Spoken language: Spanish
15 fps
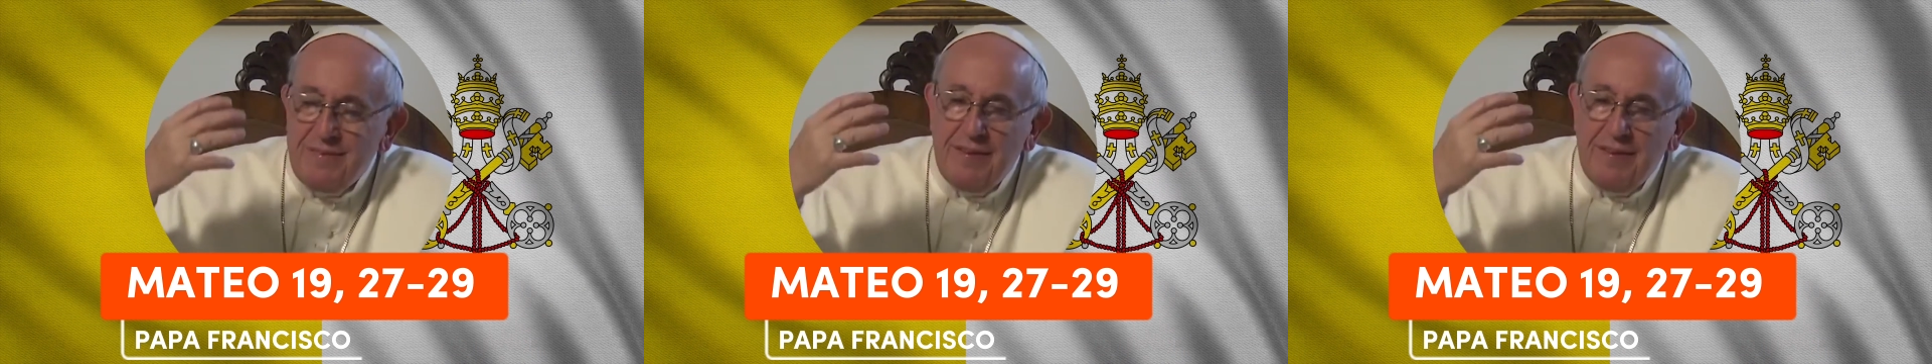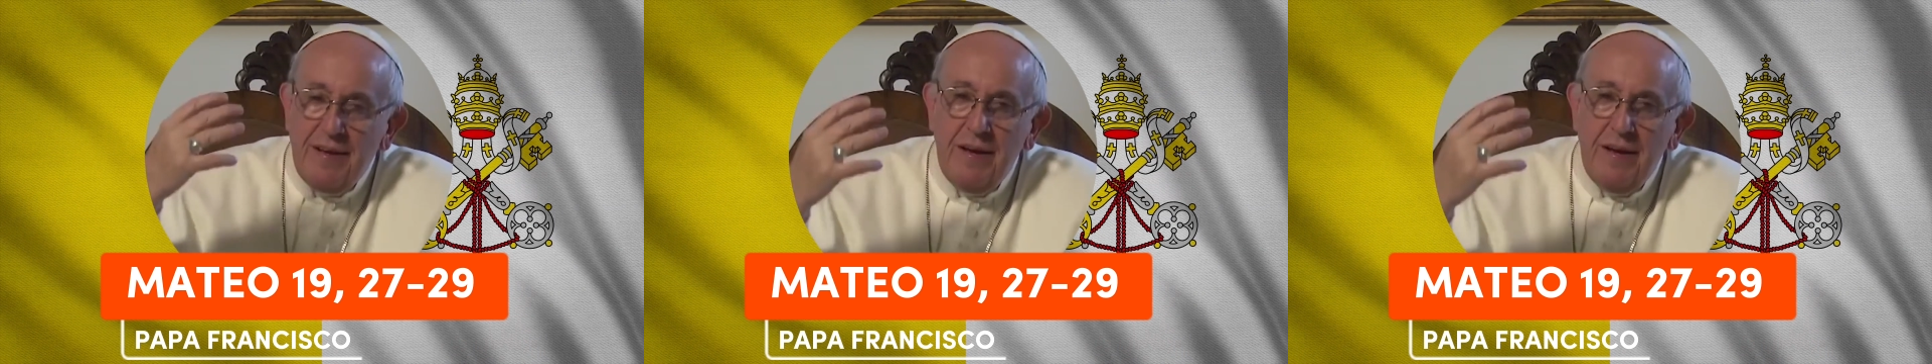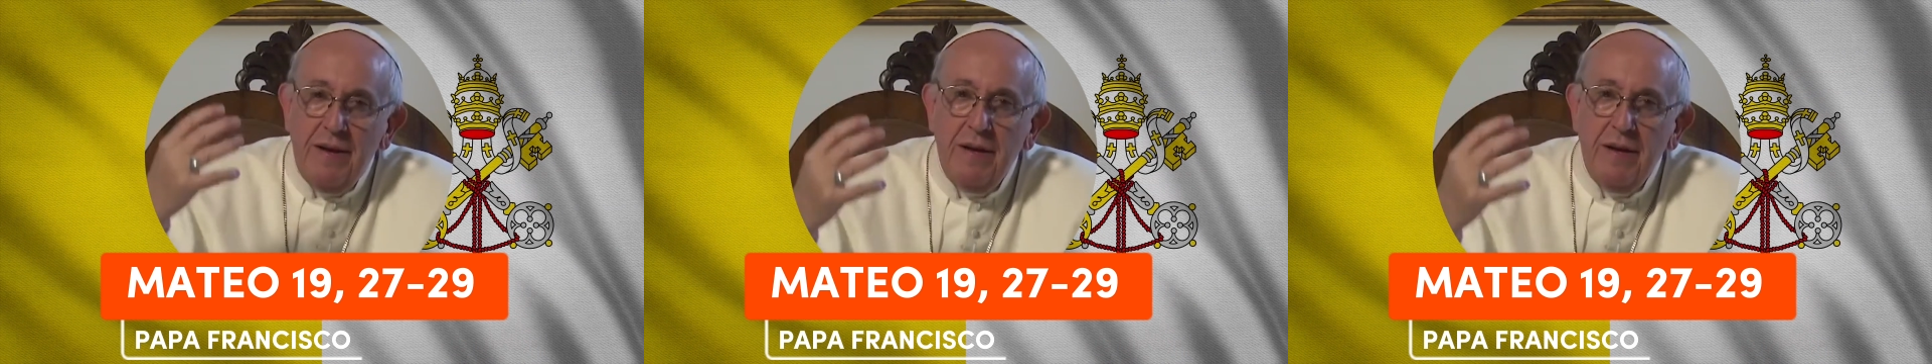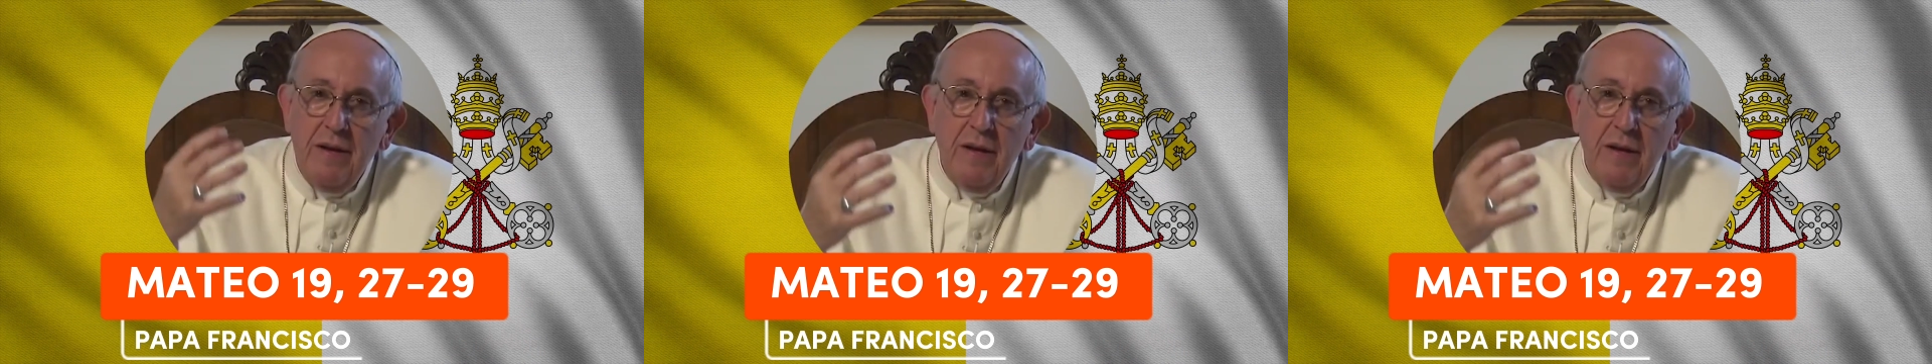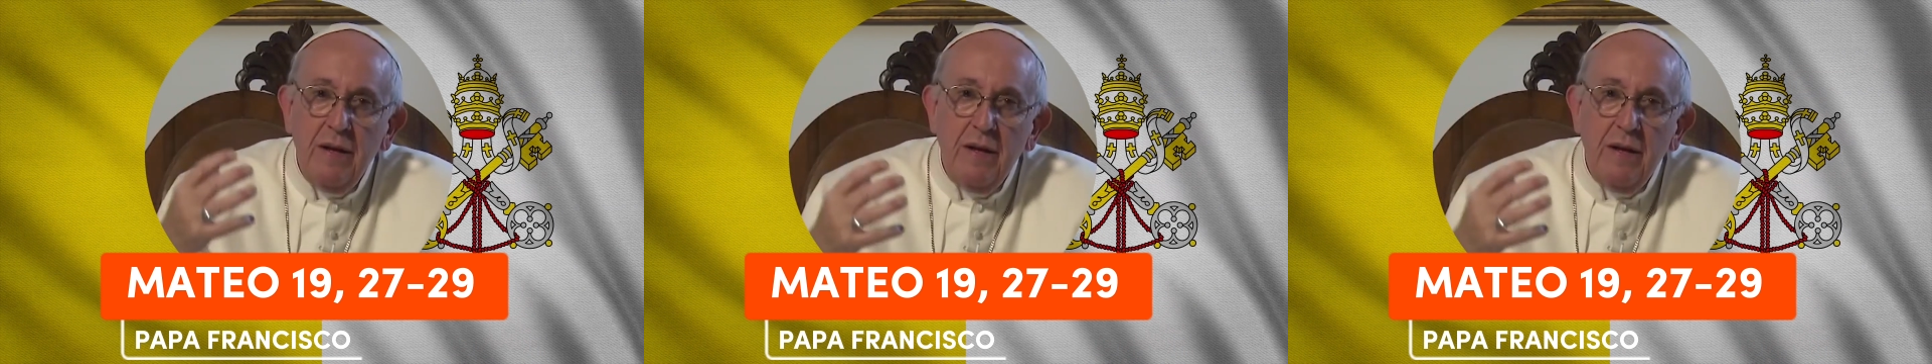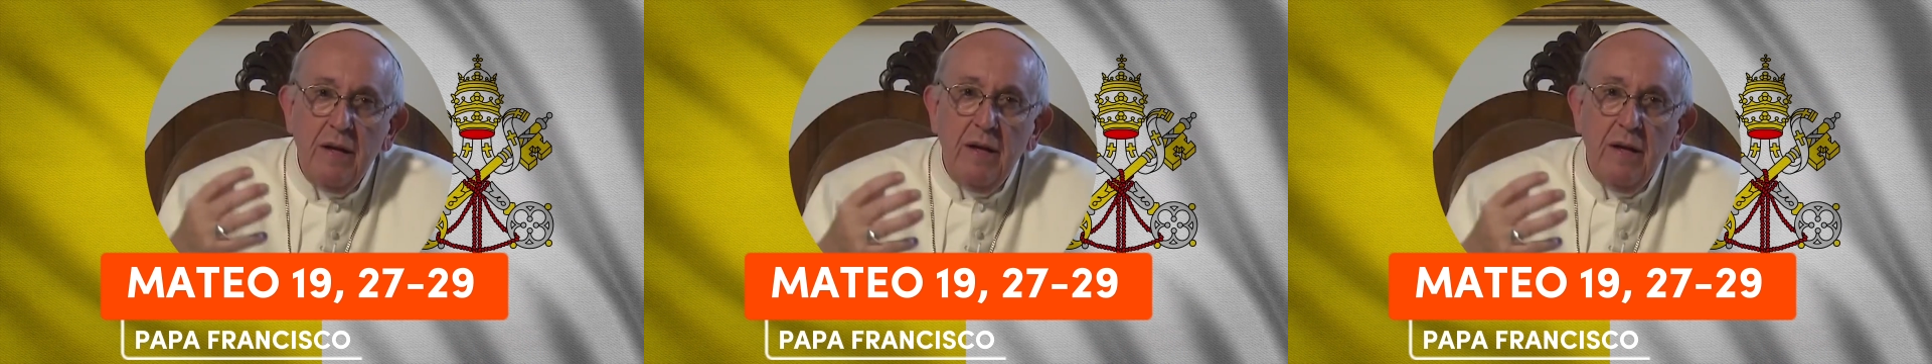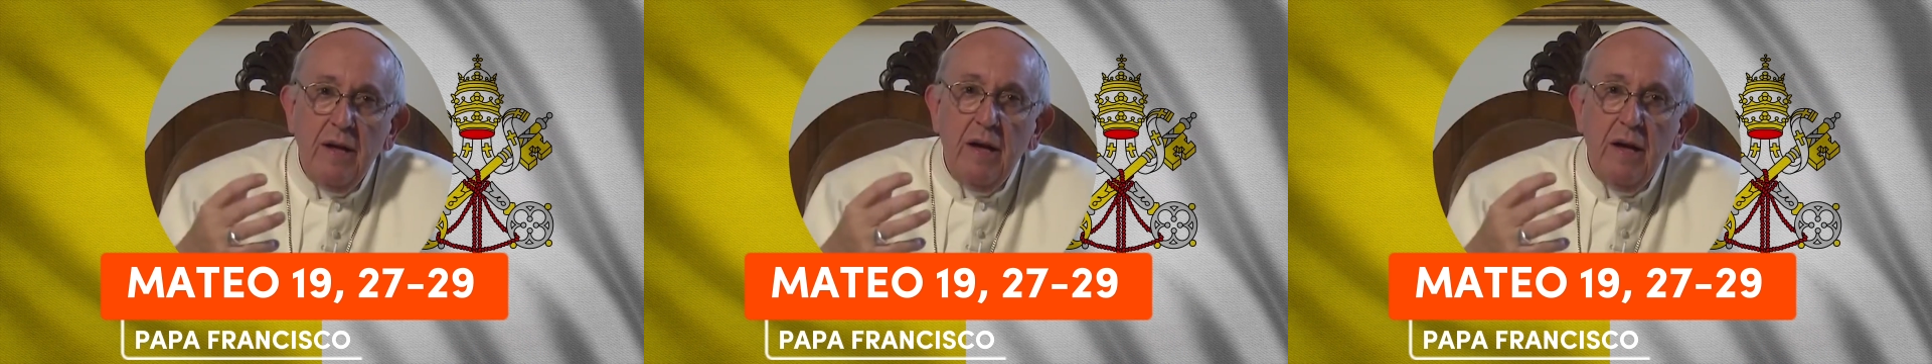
y heredará la vida